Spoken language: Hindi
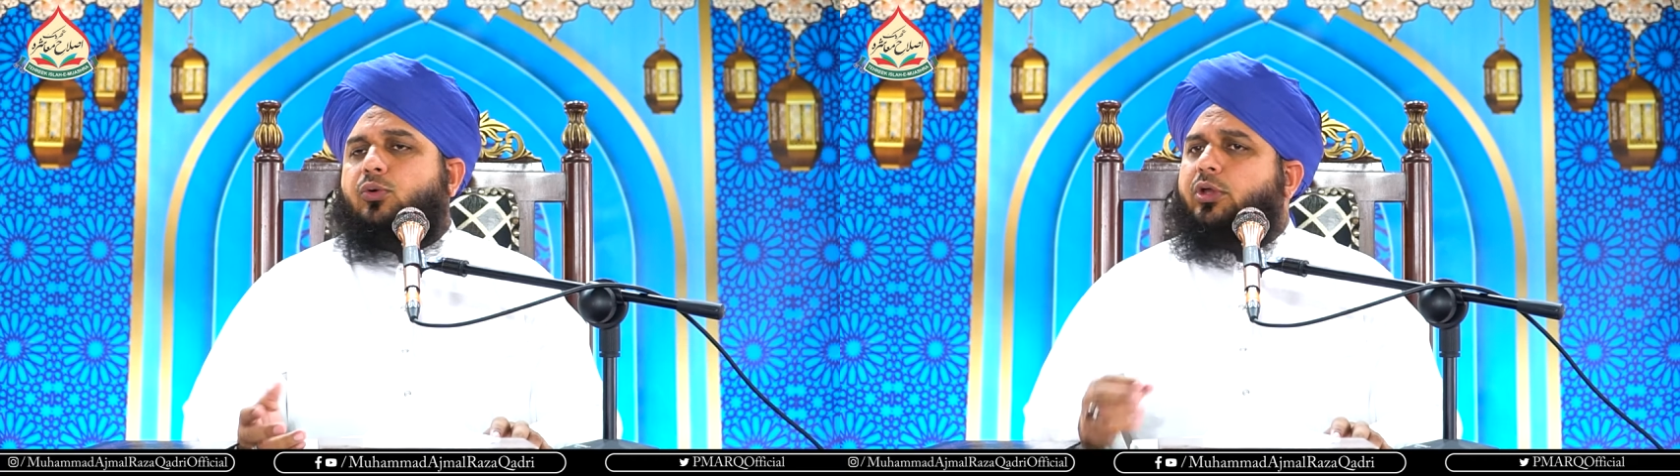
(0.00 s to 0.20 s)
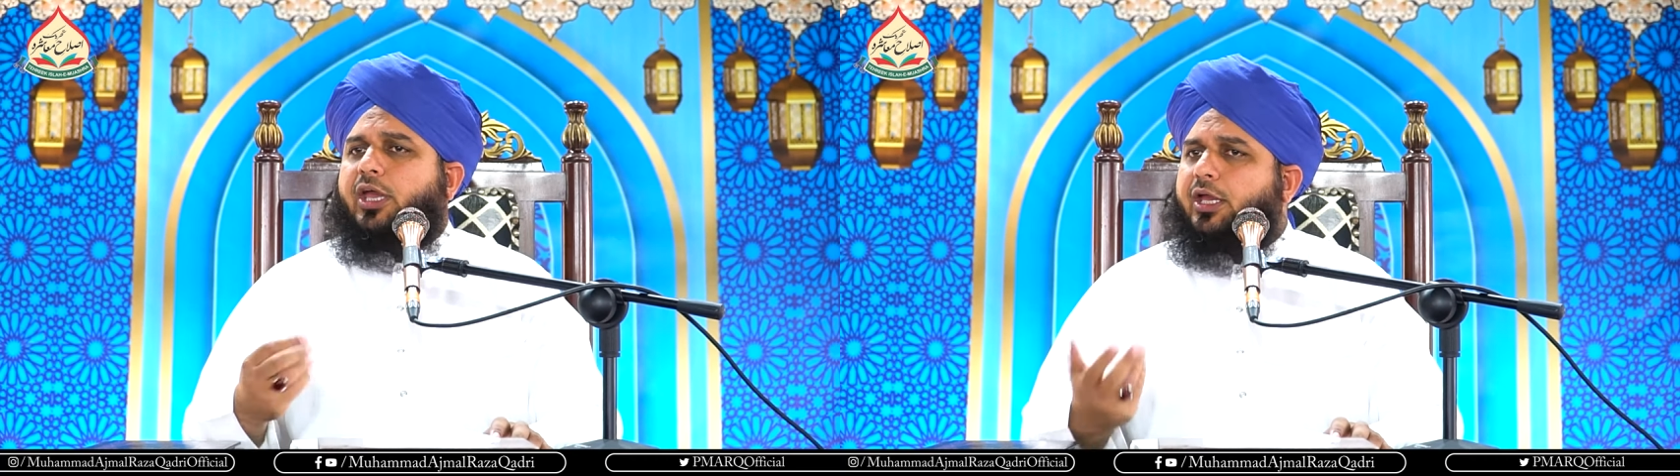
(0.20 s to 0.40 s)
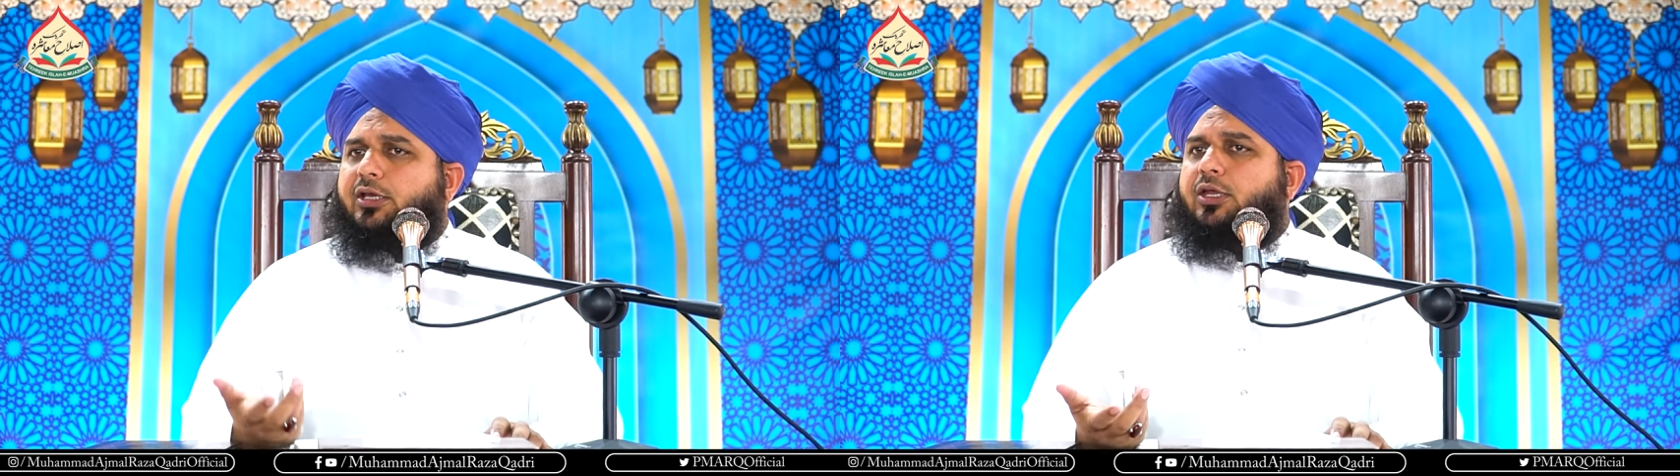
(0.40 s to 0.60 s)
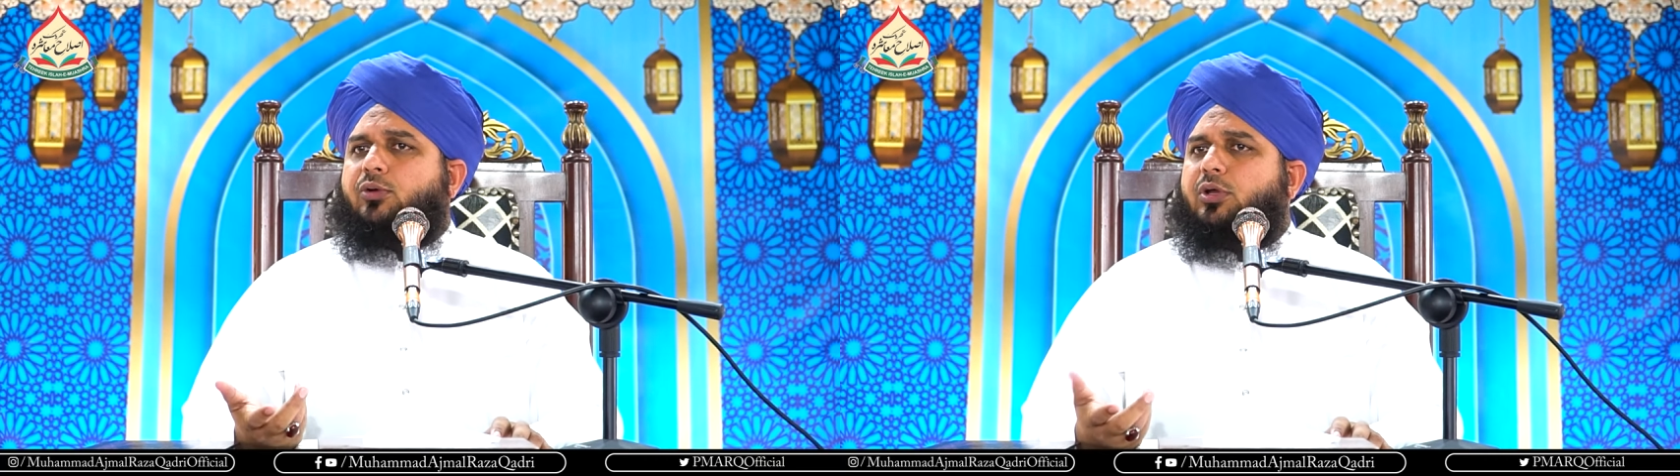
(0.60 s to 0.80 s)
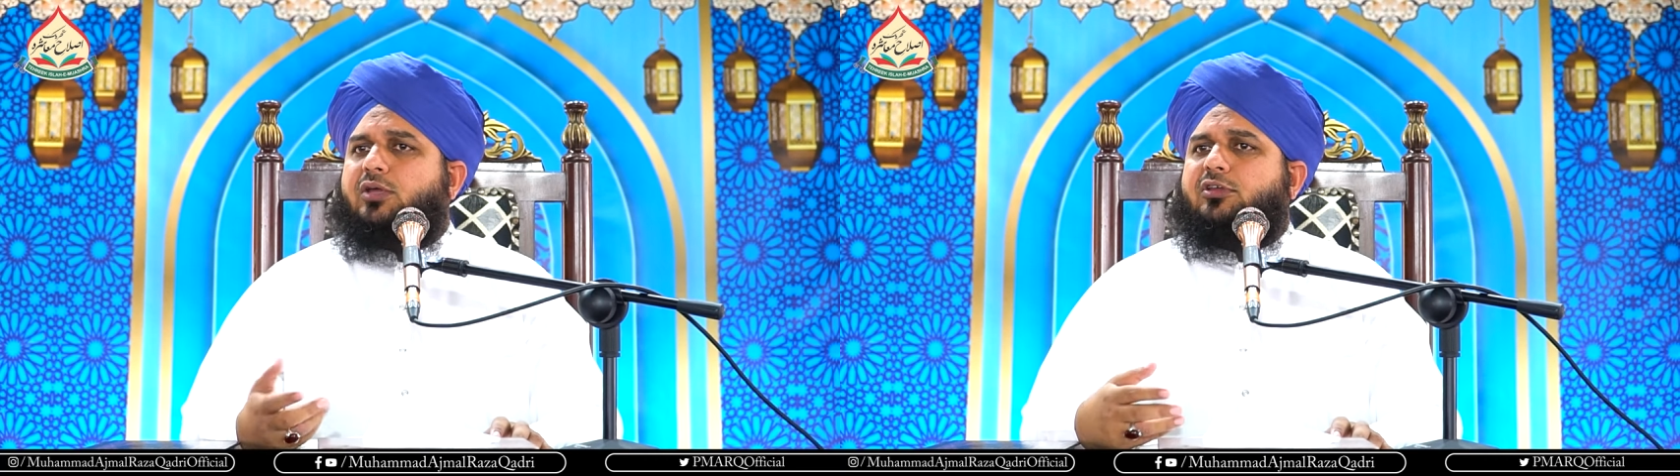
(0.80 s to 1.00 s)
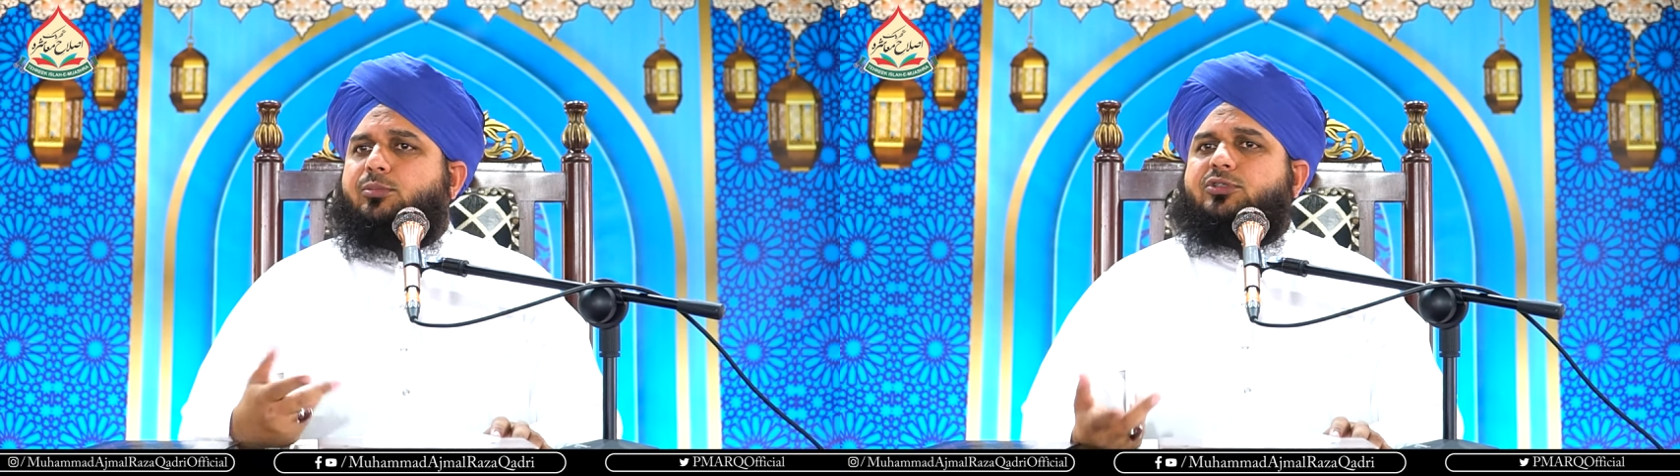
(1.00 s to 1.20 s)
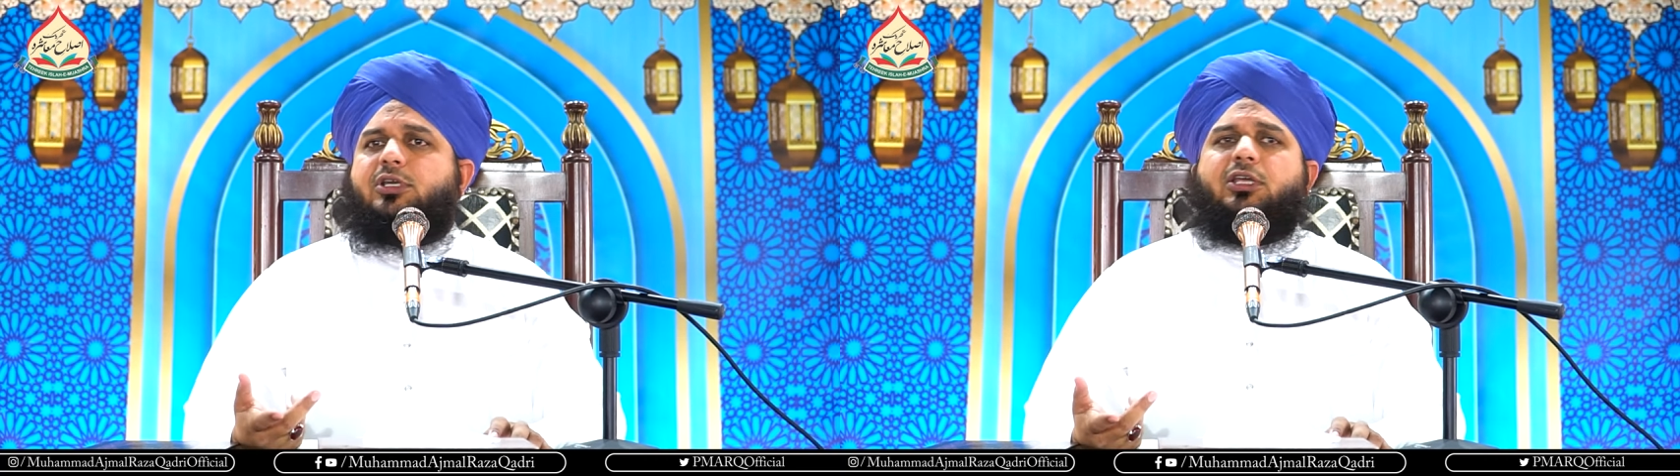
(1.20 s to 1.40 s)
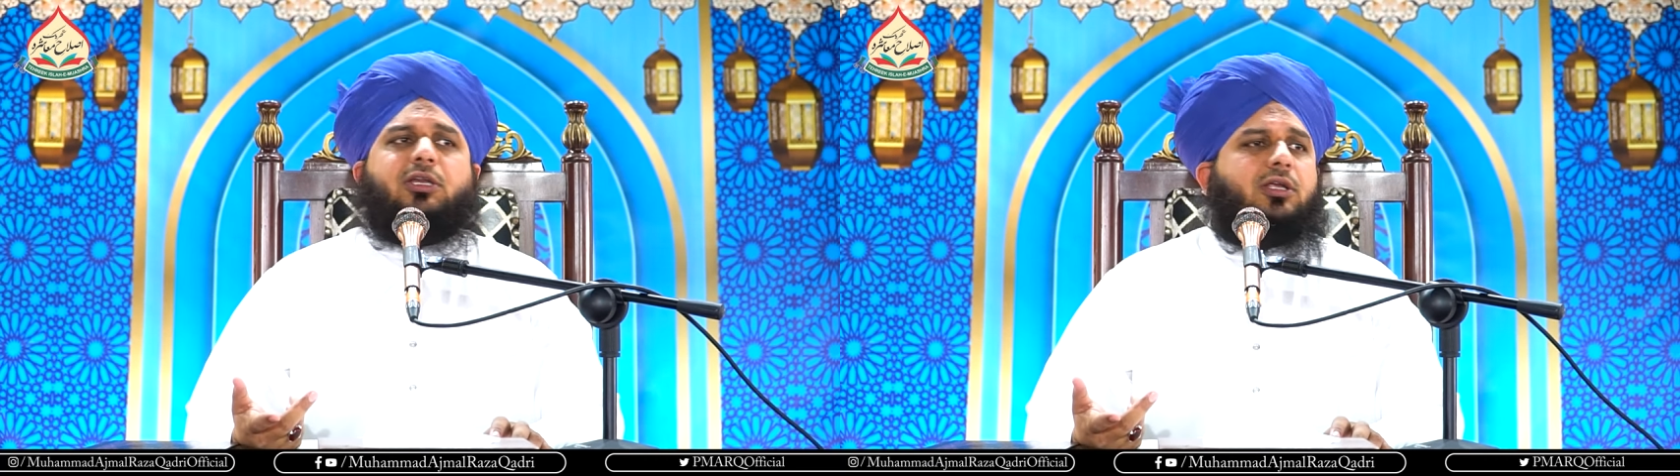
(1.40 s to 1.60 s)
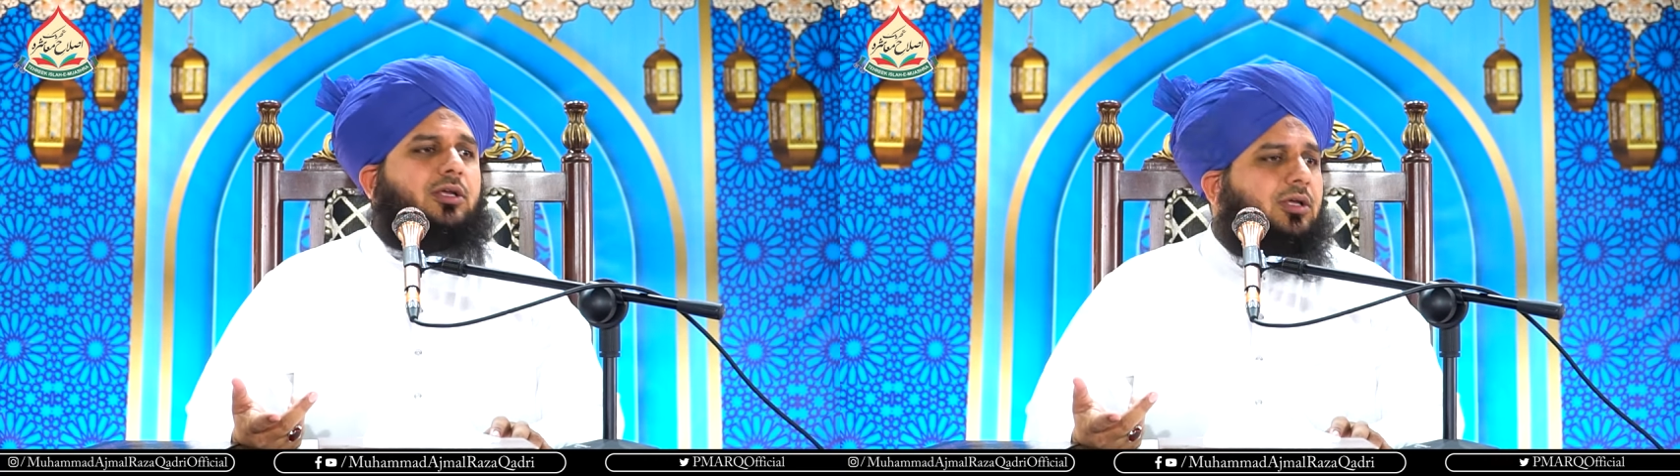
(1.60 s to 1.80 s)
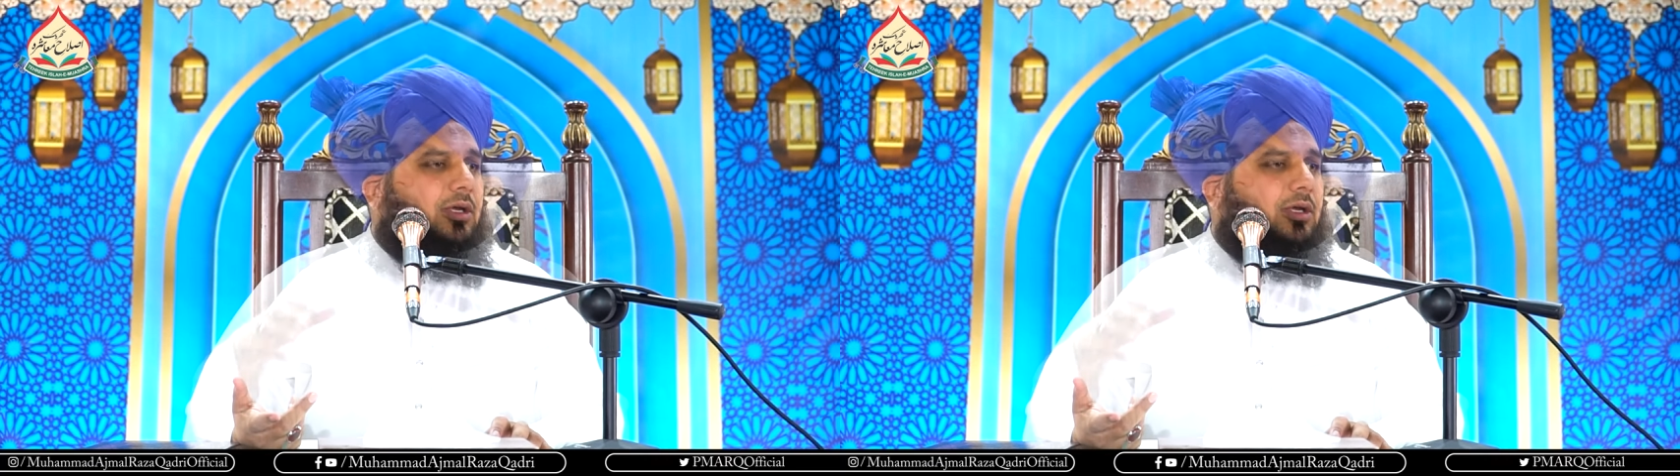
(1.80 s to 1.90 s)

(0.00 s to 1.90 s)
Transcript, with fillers: कोई है ही नहीं कोई ऐसा मसला ही नहीं